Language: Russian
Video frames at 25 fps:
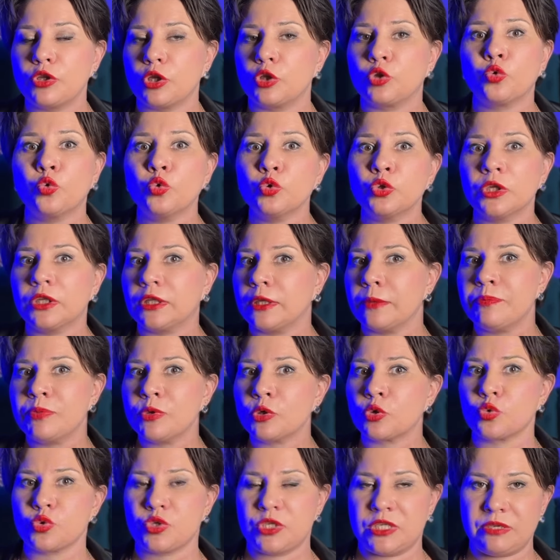откуда-то
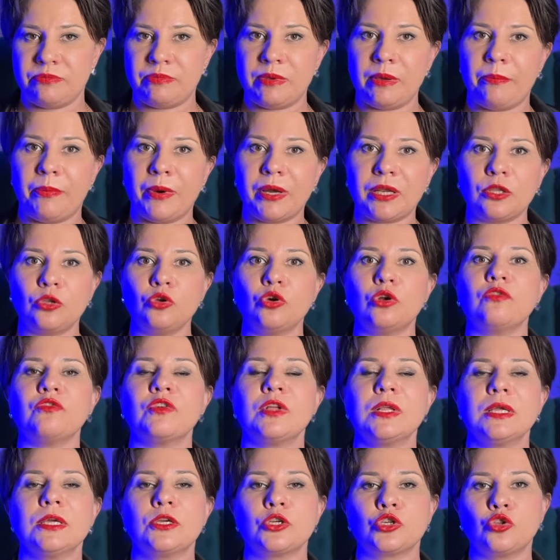берут себе партнер,
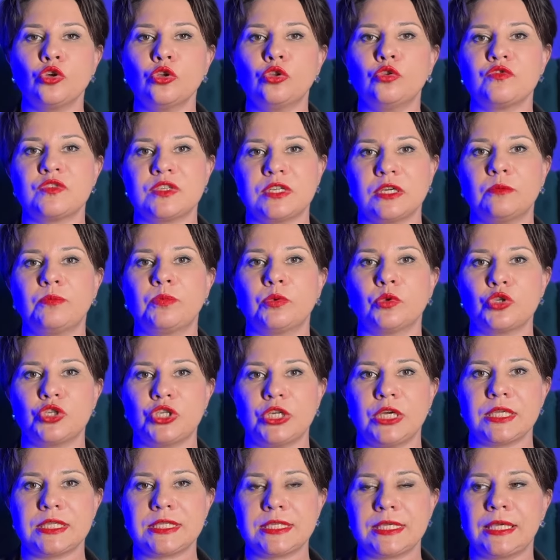что-то у всех
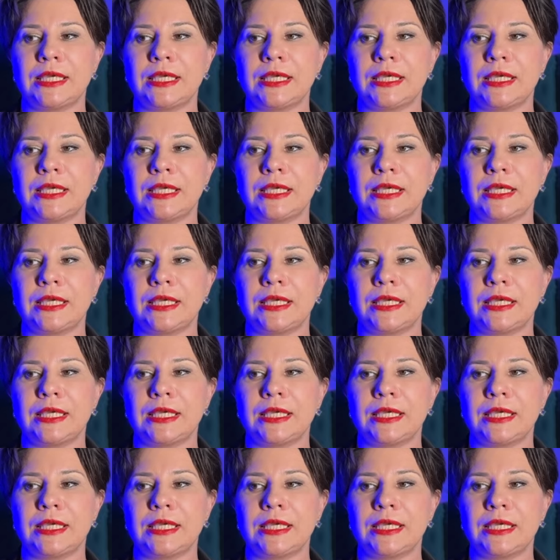получается.